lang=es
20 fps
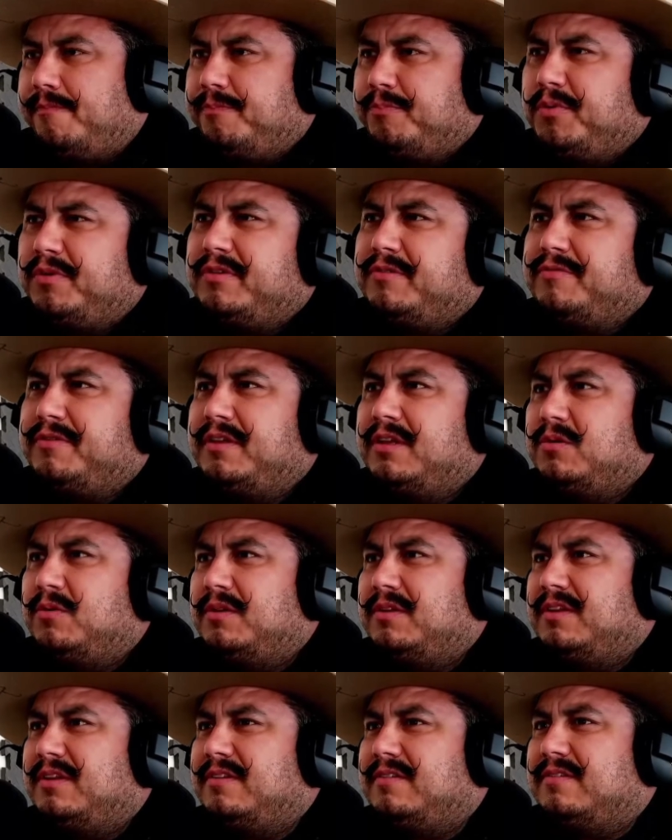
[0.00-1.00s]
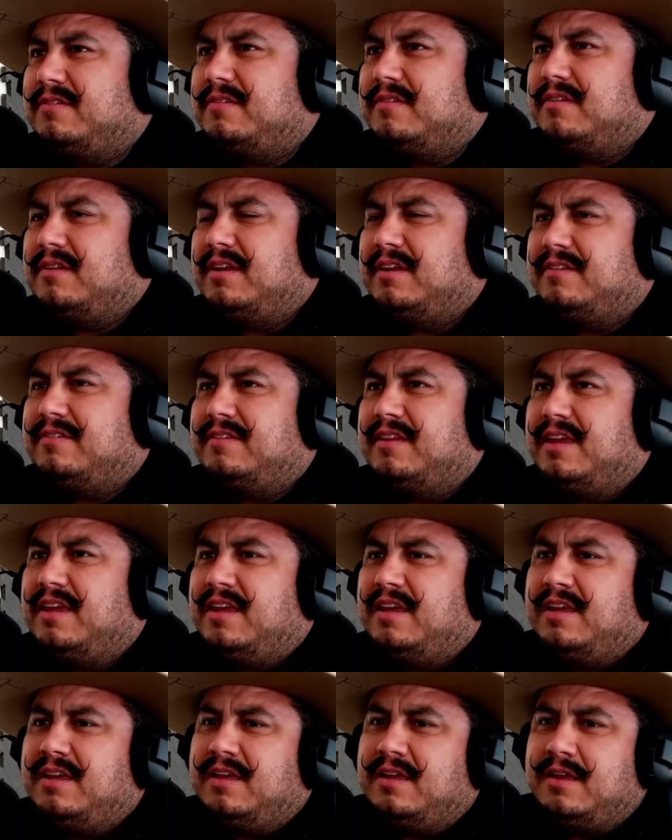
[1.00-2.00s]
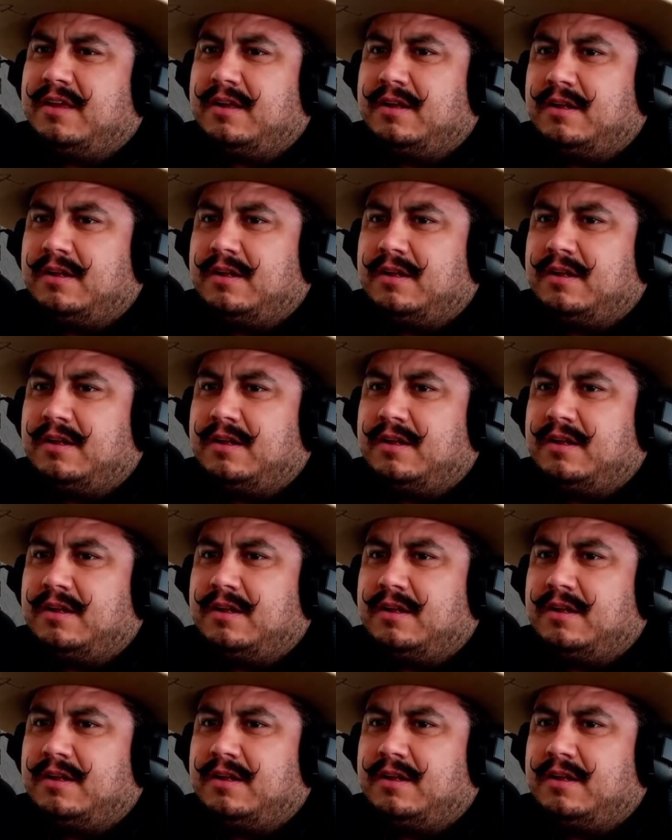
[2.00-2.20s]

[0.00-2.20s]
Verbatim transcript: Pues a fin de cuentas, este.